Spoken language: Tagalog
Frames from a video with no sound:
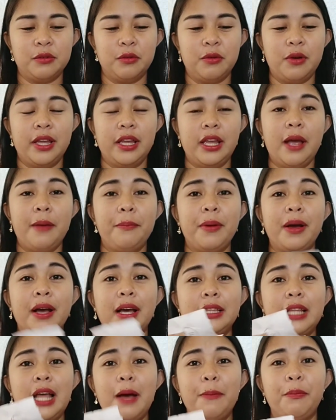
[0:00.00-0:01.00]
So, ganyan.
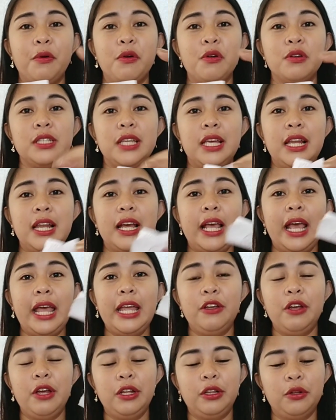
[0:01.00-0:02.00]
Pagkatapos,
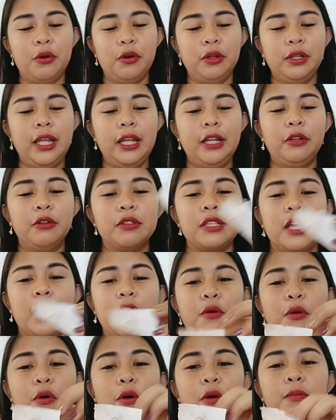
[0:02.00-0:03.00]
ilagay nyo ito dito
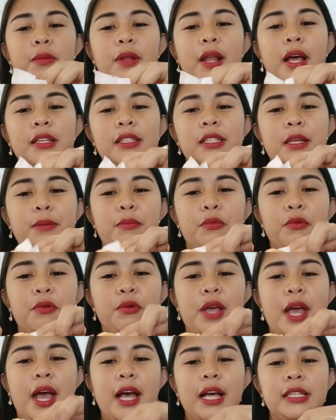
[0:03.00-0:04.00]
sa loob ng
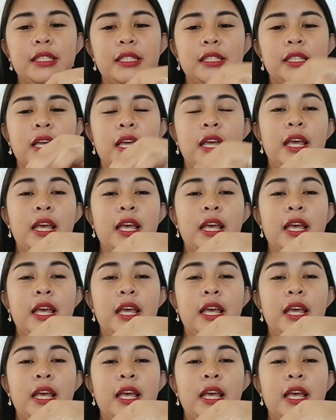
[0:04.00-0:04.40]
sibuyas.